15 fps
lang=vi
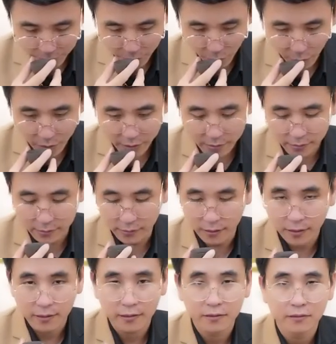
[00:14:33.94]
mùi hương
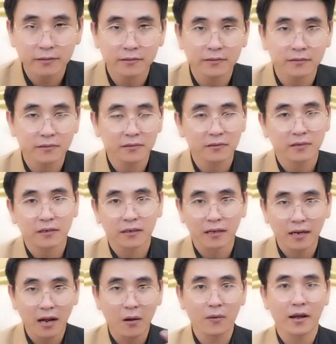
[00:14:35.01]
sữa
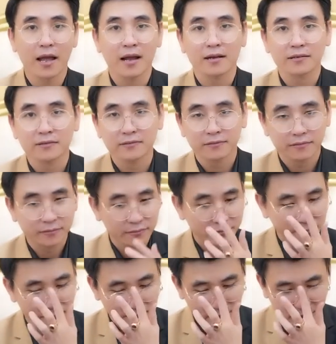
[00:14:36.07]
ngào ngạt,
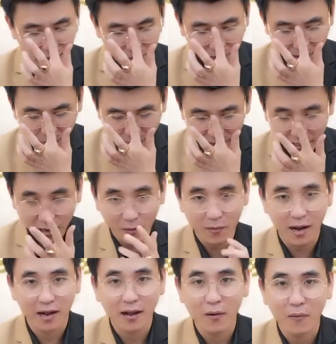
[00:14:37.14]
nhưng mà không phải là ngào
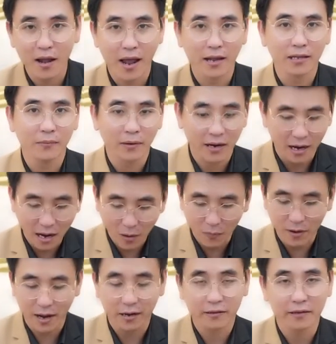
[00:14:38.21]
ngạt ngâu ngán, nhưng mà ngào
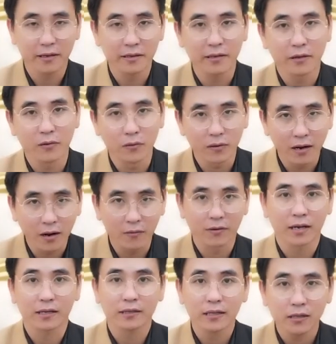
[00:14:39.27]
ngạt dễ chịu, ngào
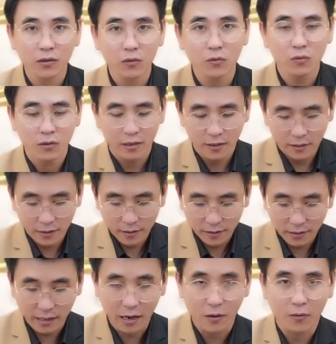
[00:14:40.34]
ngạt thích thú,
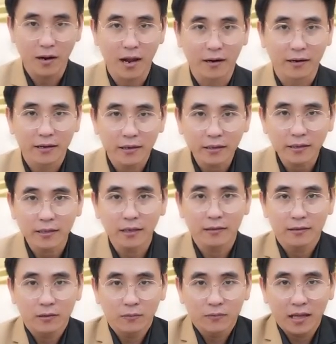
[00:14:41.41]
ngào ngạt để kích thích
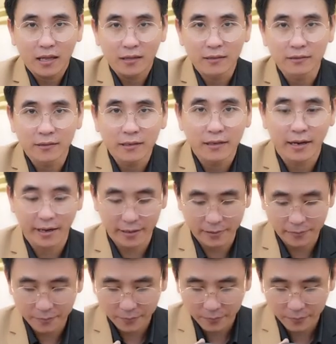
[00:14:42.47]
chúng ta thưởng thức ngay.